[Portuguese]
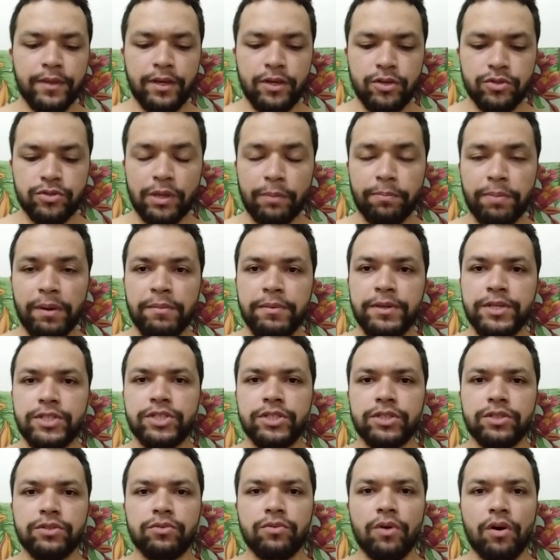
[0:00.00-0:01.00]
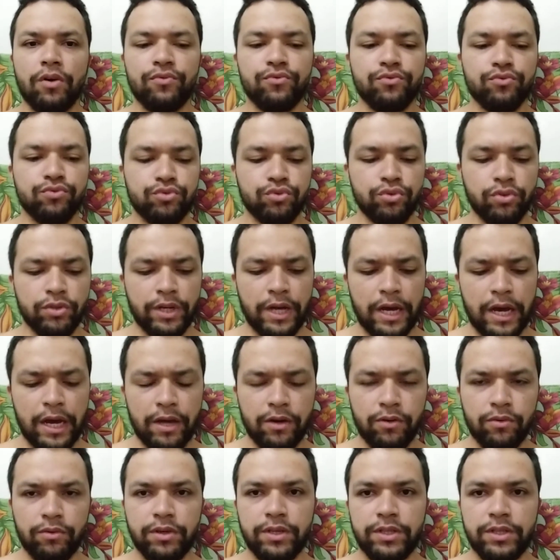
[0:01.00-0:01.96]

Isso é permitido ao funcionário